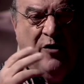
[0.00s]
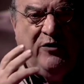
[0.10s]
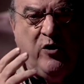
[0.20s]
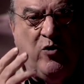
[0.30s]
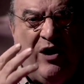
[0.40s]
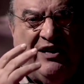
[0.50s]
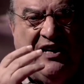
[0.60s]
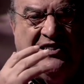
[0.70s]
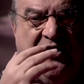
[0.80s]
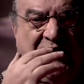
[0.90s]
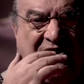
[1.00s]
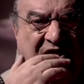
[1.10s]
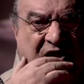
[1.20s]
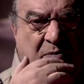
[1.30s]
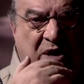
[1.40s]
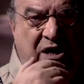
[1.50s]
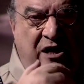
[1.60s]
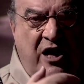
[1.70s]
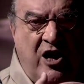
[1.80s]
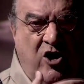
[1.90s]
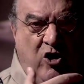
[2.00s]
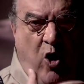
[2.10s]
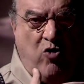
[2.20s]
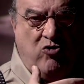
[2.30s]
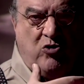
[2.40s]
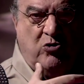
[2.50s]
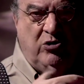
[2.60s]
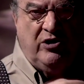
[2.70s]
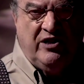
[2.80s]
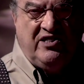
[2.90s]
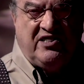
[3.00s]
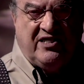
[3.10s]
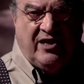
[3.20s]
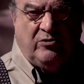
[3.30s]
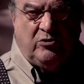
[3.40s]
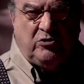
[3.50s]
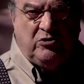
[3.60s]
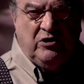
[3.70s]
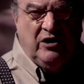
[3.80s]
Eu fico com aqueles que fazem de mim louco e santo.